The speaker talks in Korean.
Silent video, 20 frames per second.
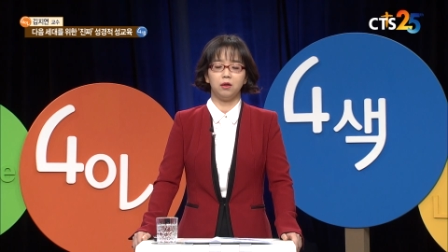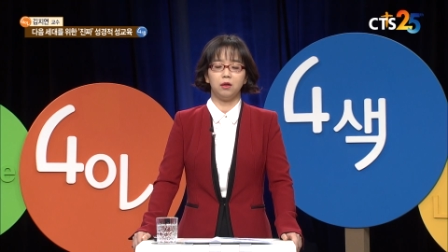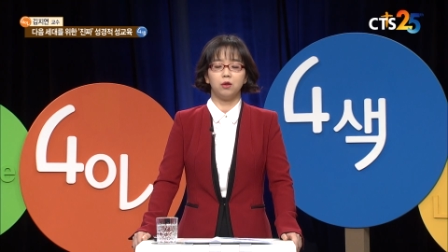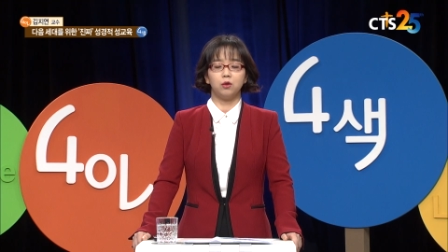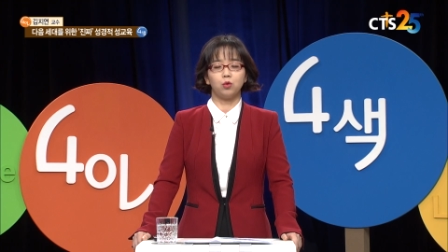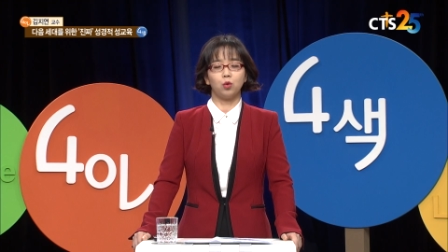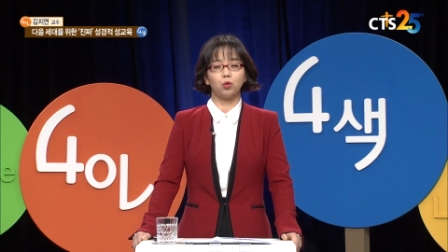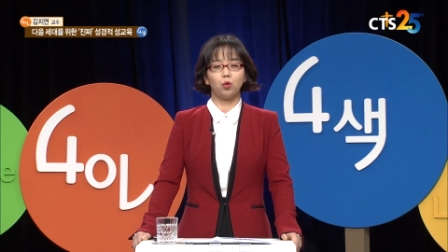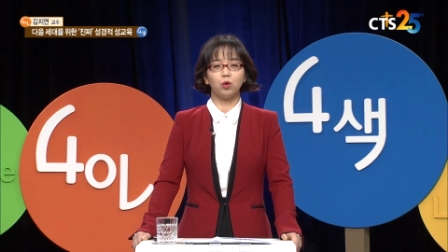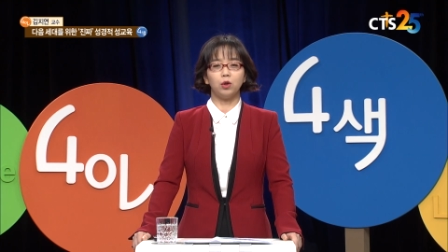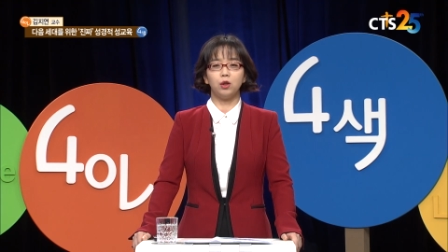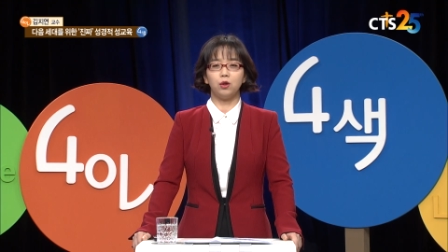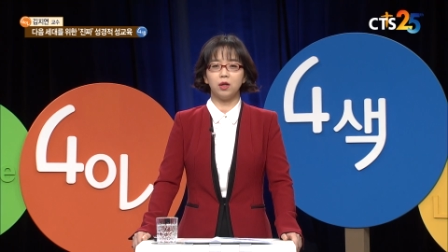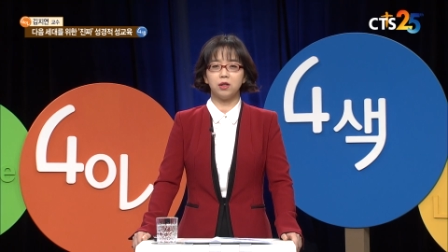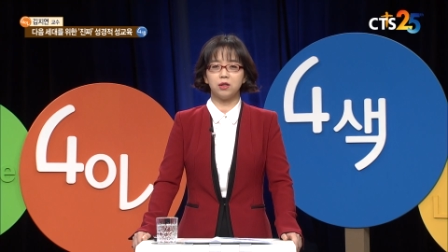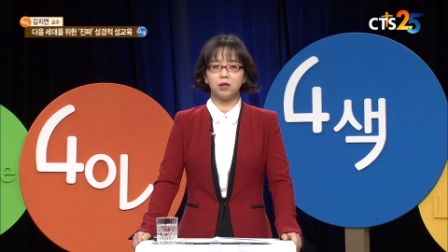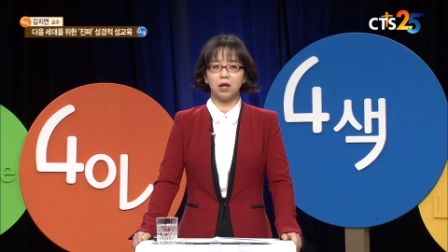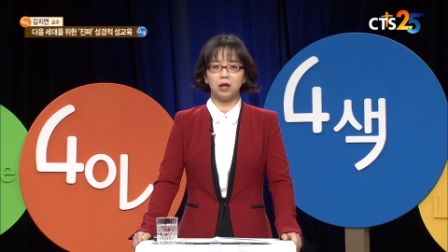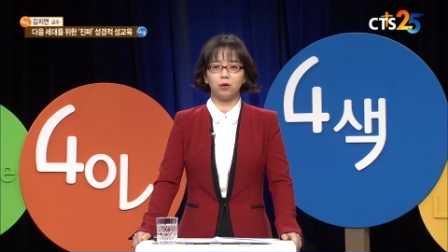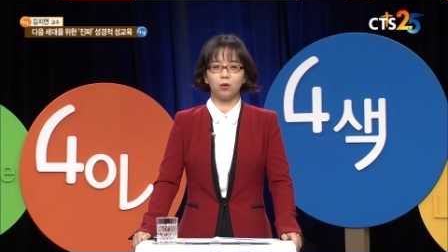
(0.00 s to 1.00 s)
소통이
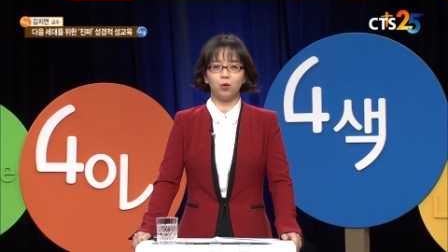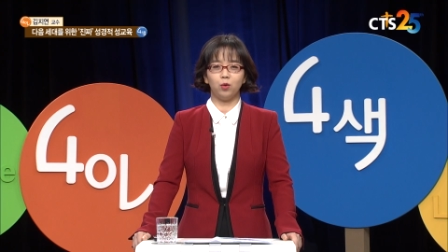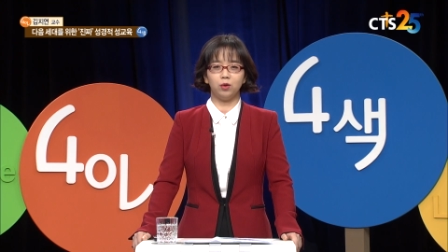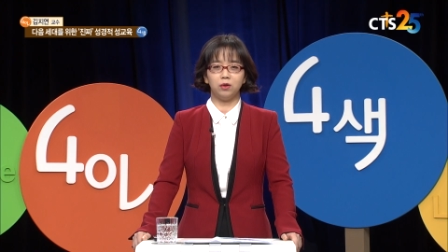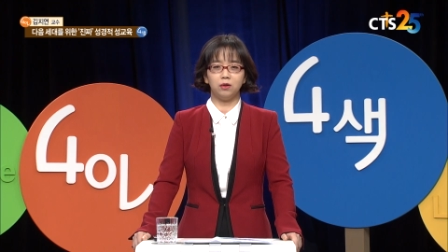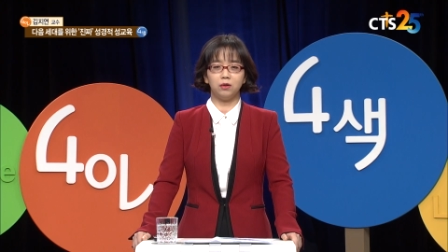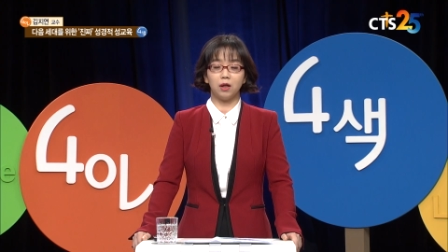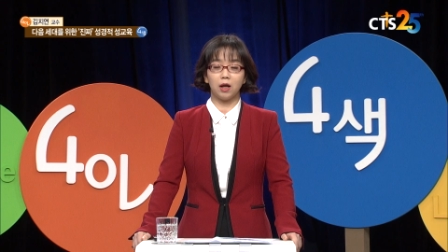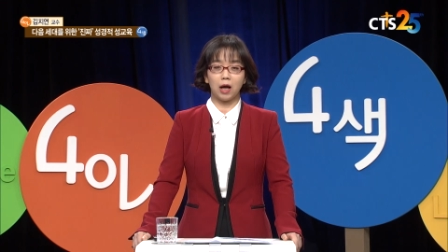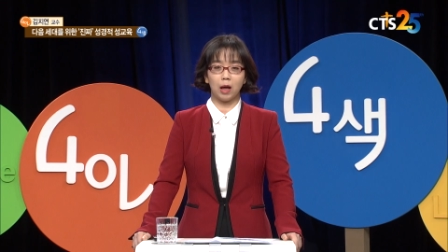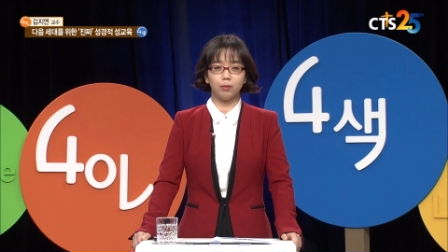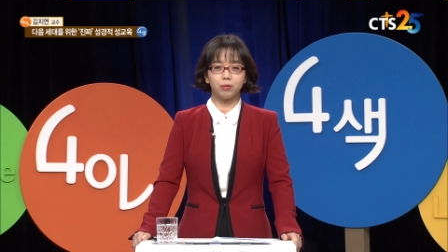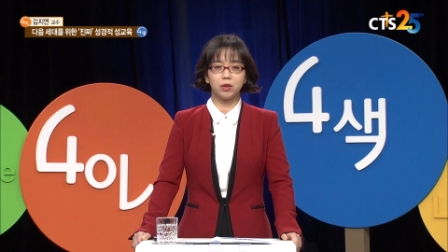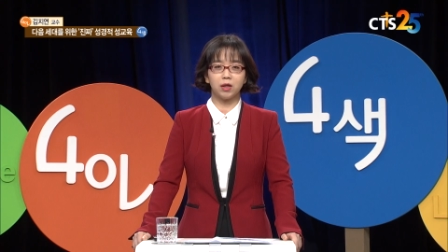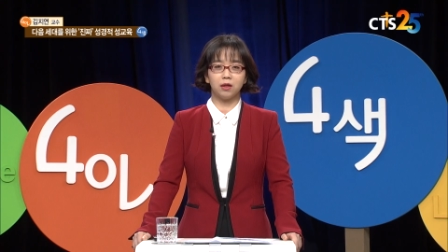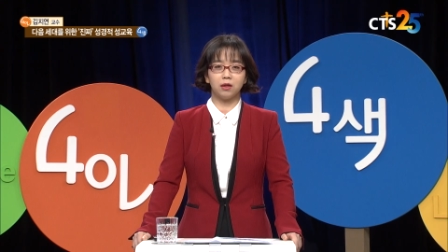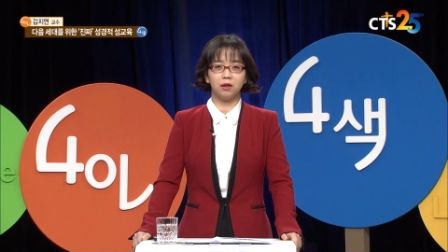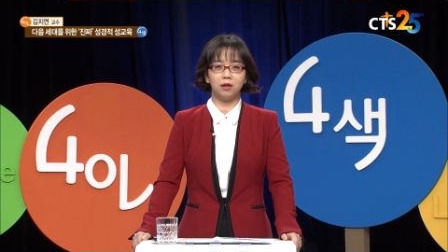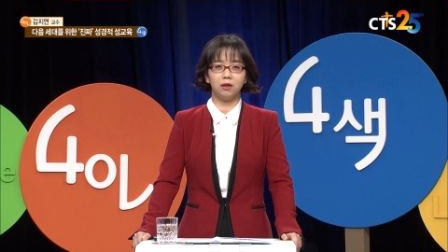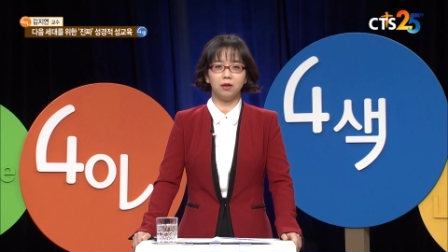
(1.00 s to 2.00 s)
되지 않고 있는데
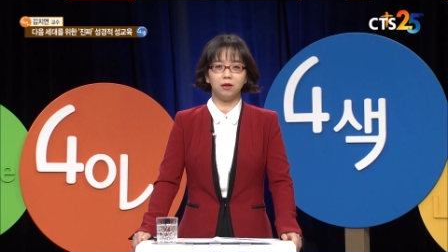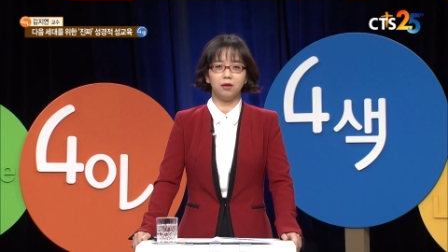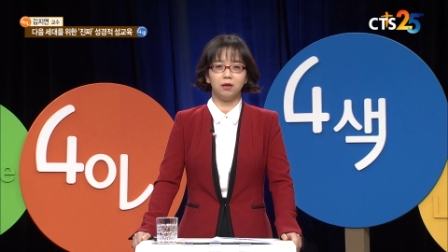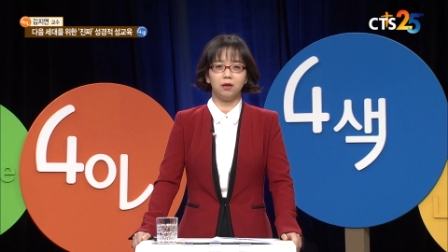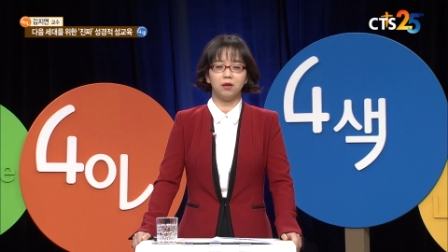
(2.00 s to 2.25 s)
갑자기